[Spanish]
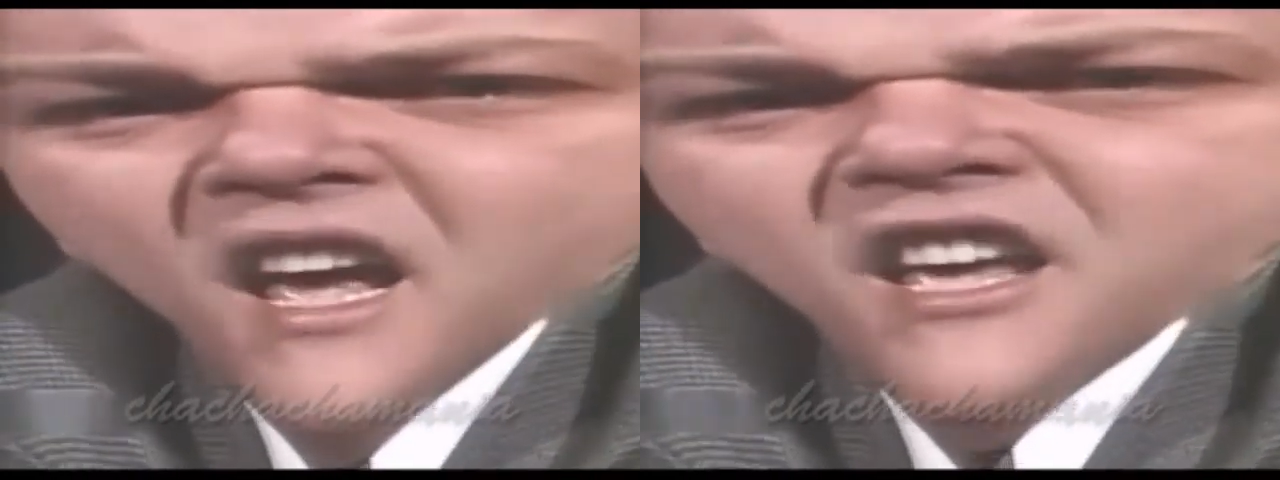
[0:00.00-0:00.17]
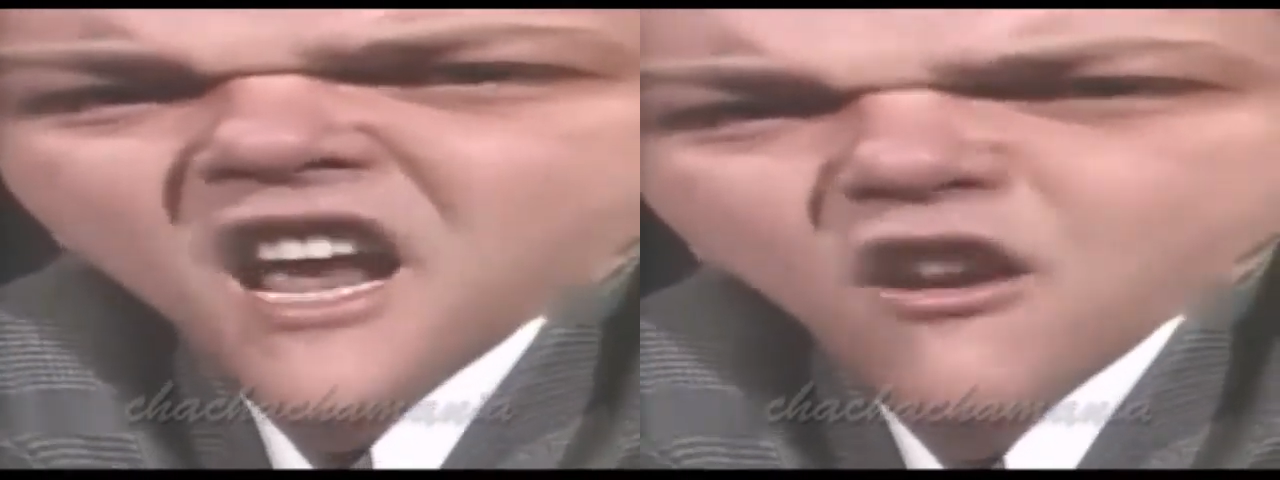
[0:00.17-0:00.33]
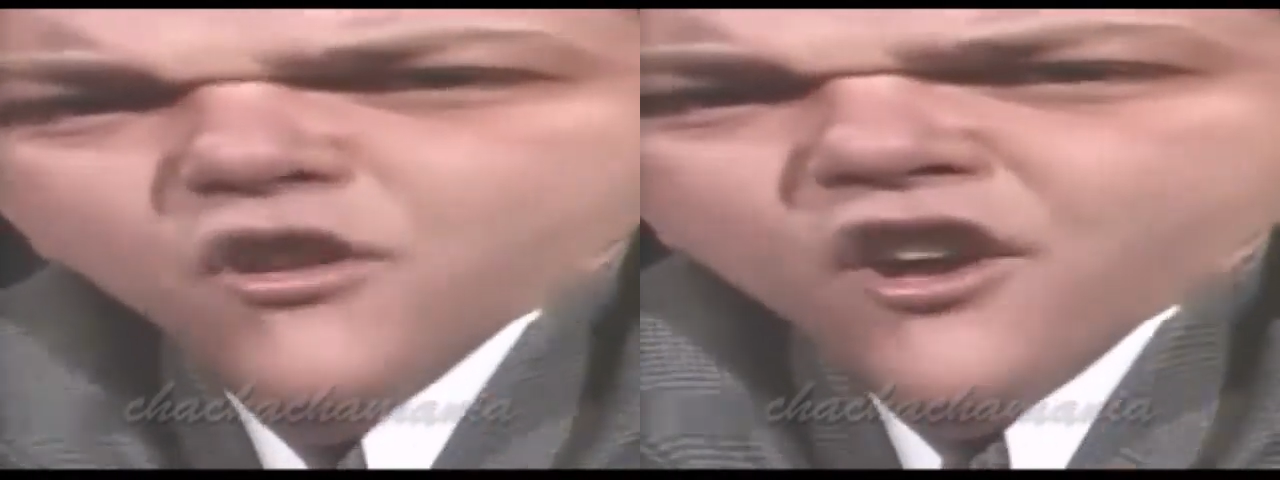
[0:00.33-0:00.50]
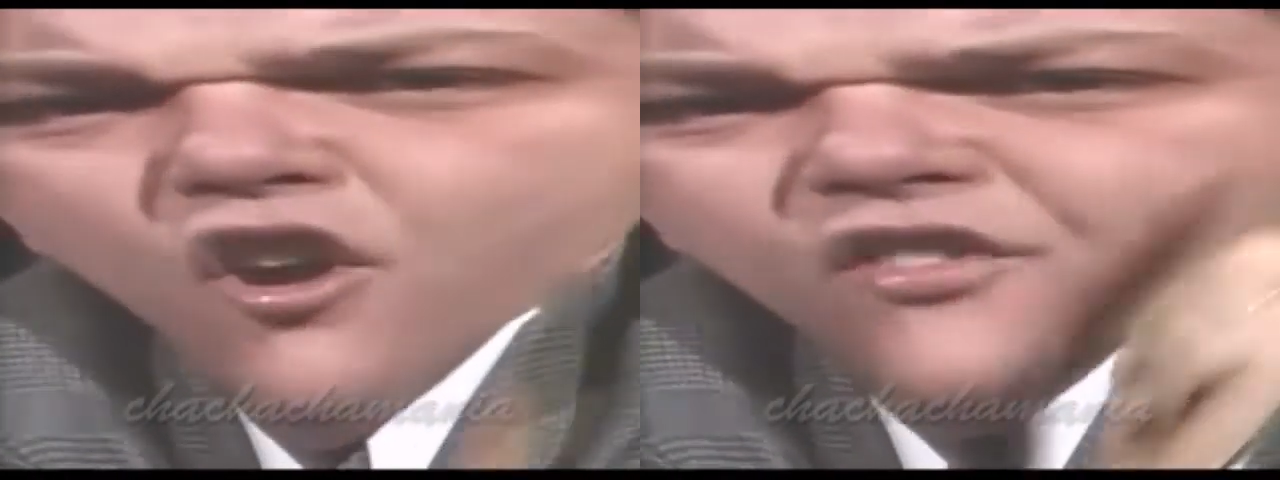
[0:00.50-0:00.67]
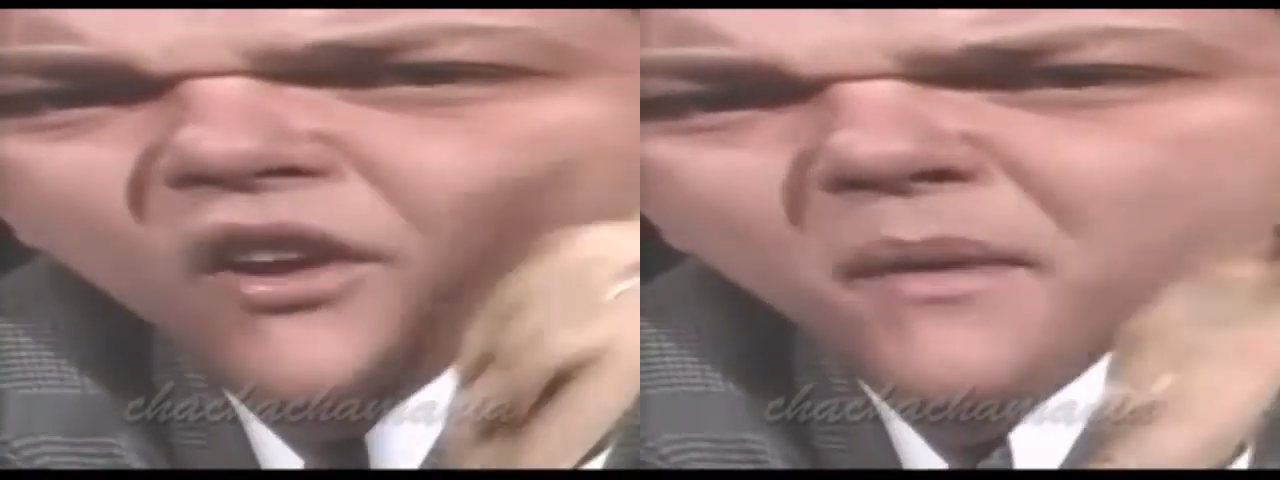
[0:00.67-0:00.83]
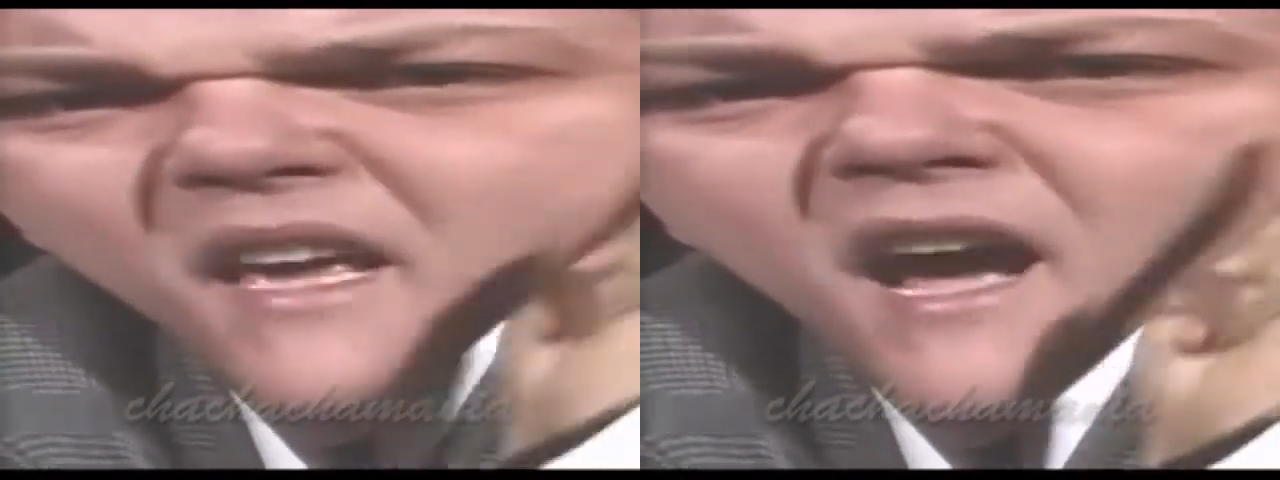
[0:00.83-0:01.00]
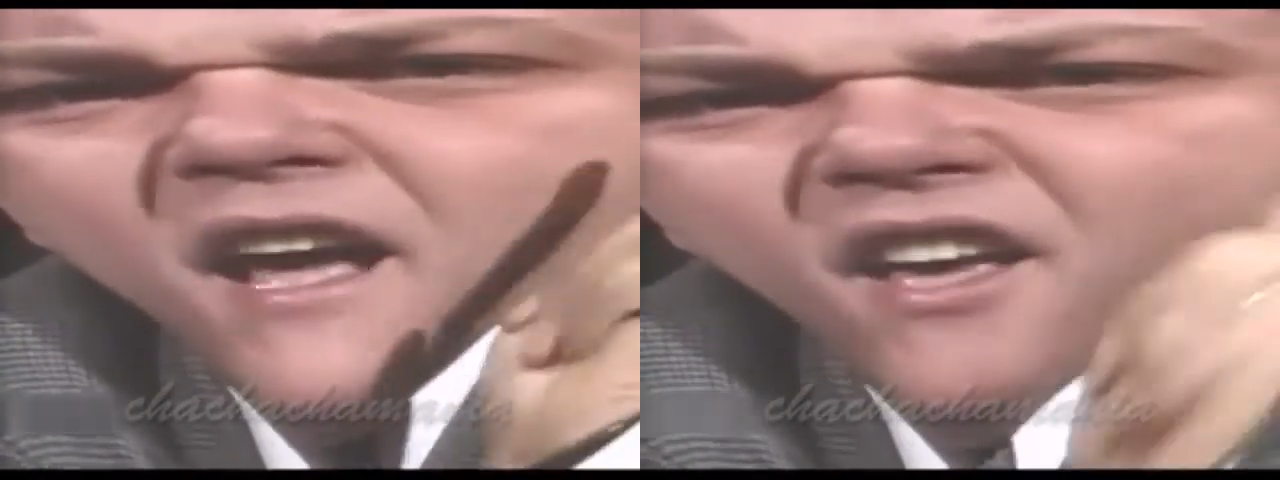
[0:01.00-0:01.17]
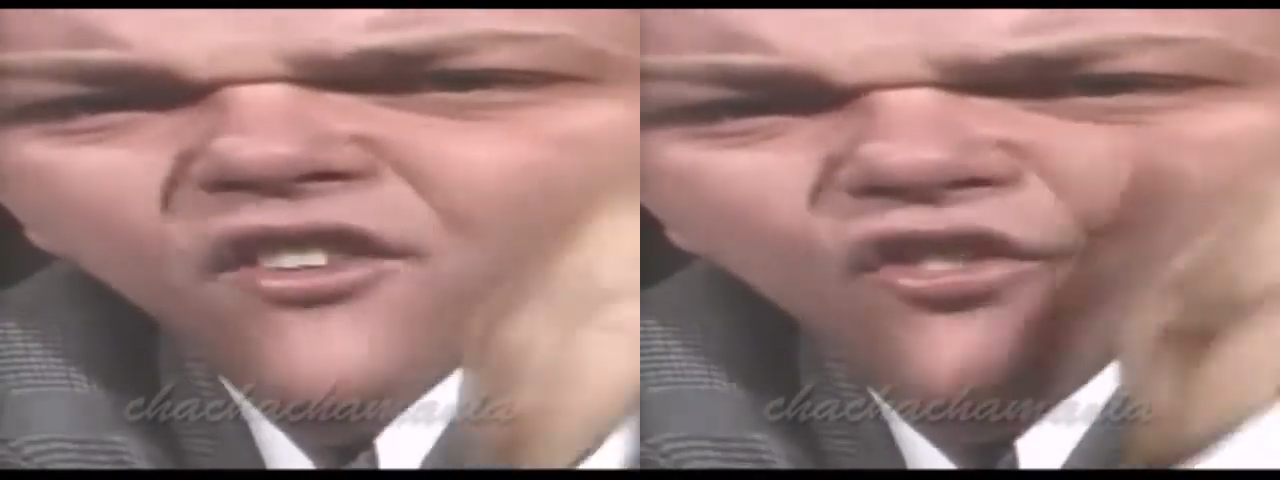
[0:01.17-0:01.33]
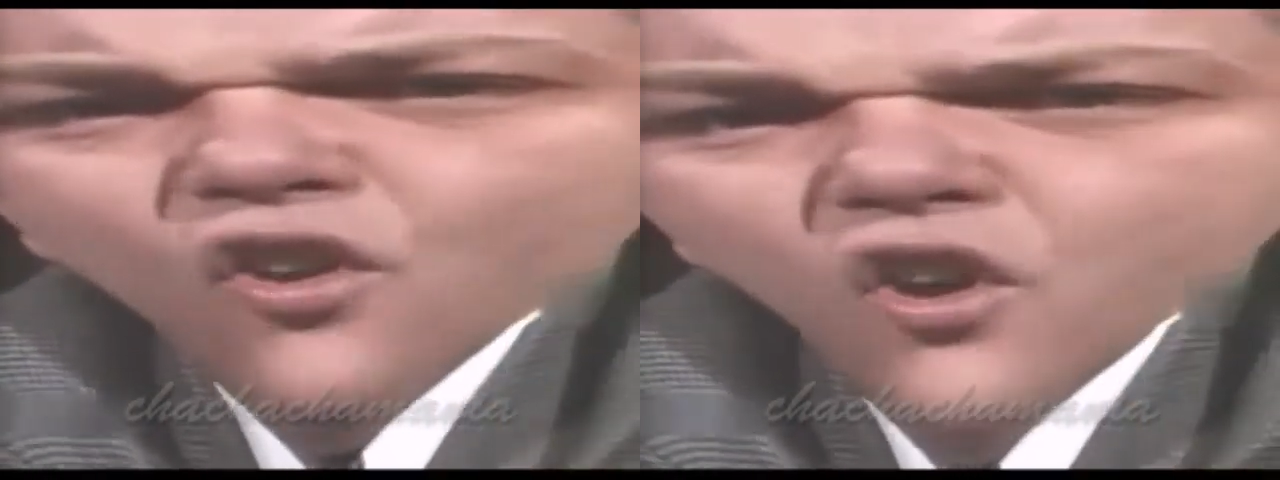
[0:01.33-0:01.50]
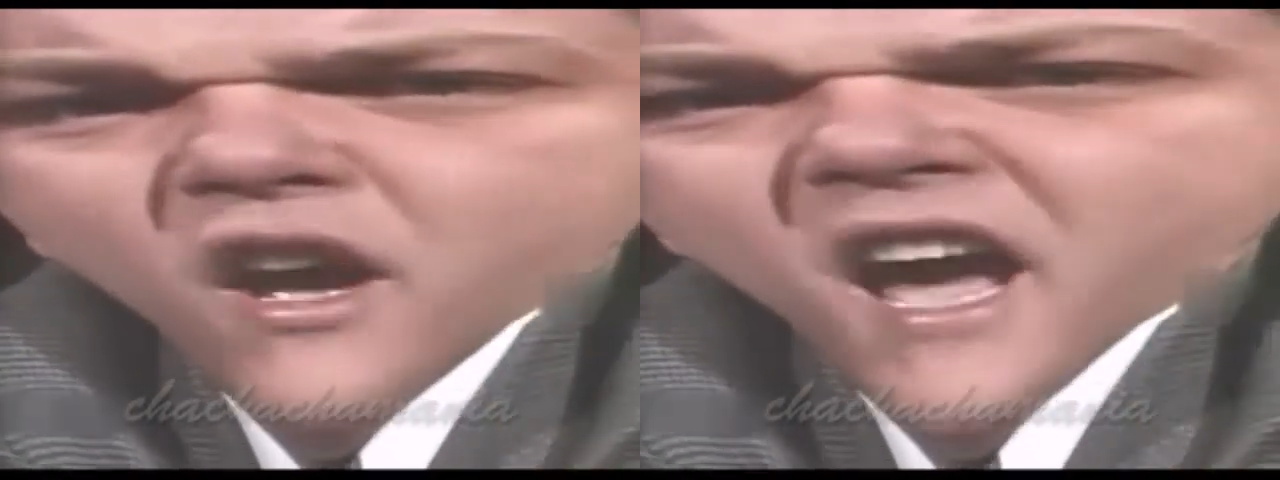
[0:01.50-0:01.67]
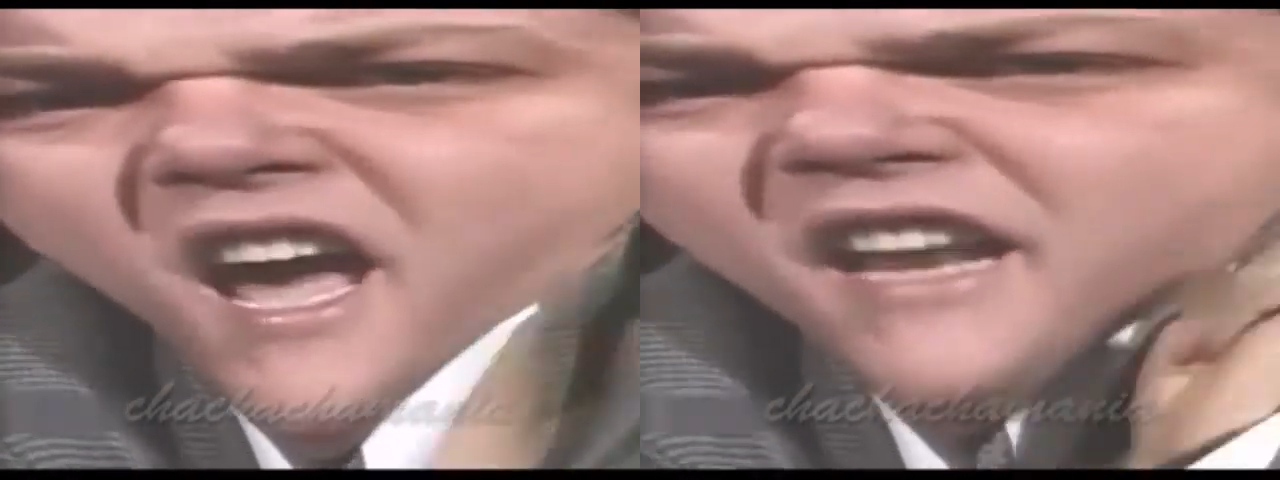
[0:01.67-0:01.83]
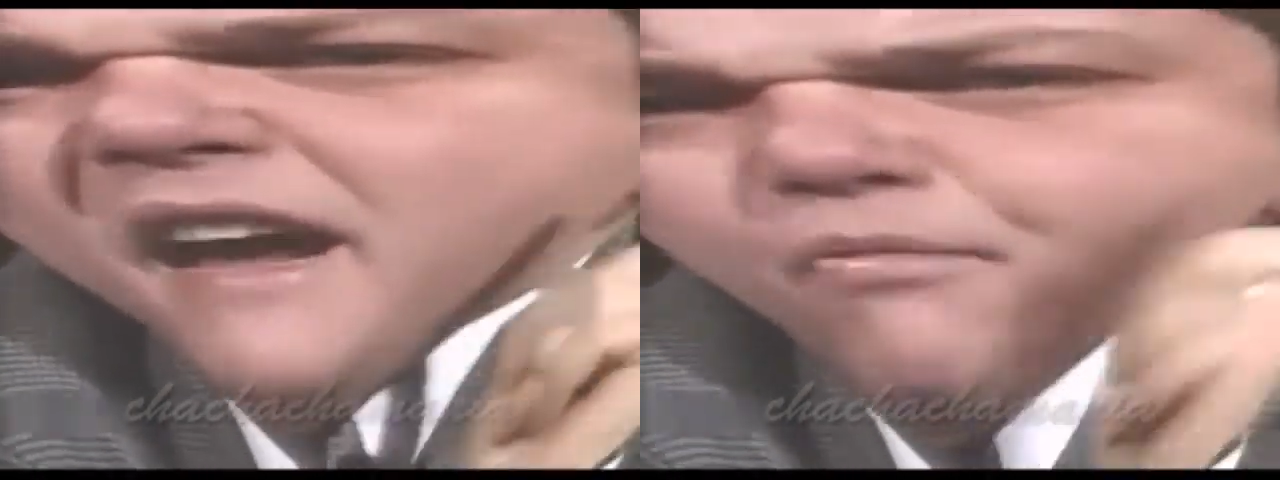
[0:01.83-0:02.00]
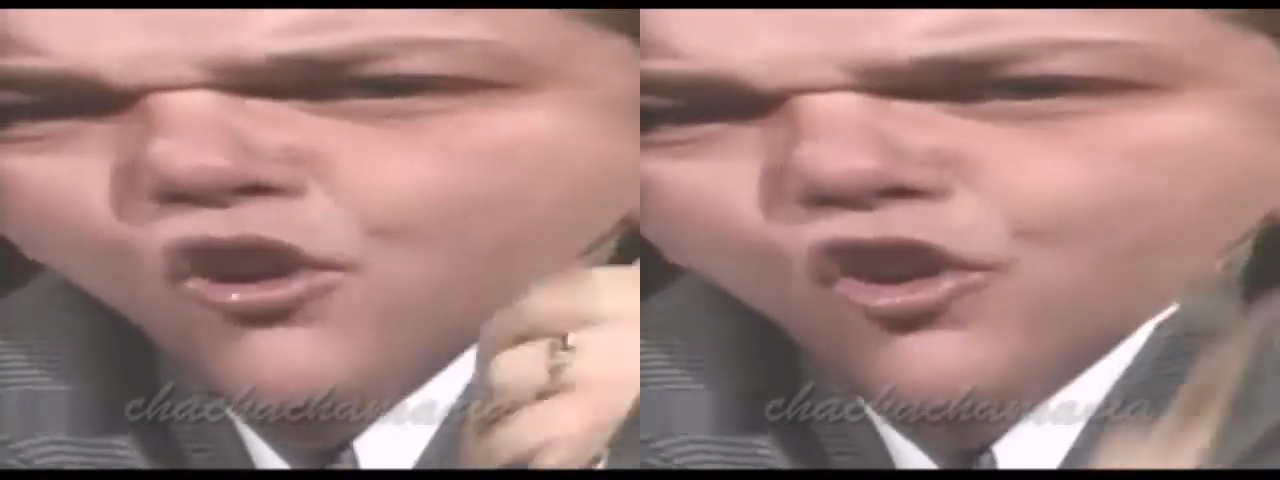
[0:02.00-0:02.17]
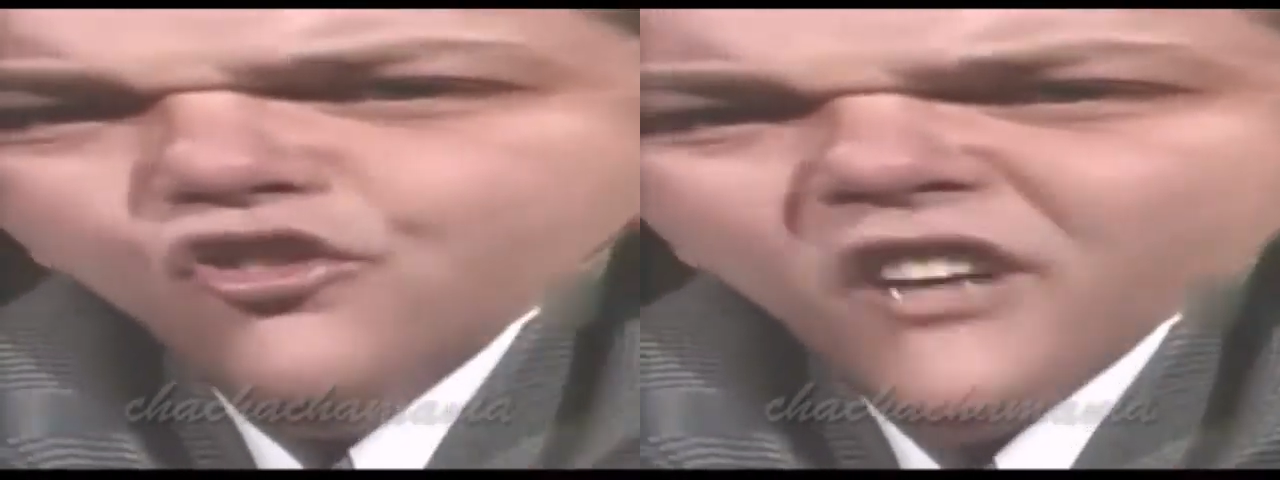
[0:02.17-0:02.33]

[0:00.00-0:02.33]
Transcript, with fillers: y el único que sabía eso era vos.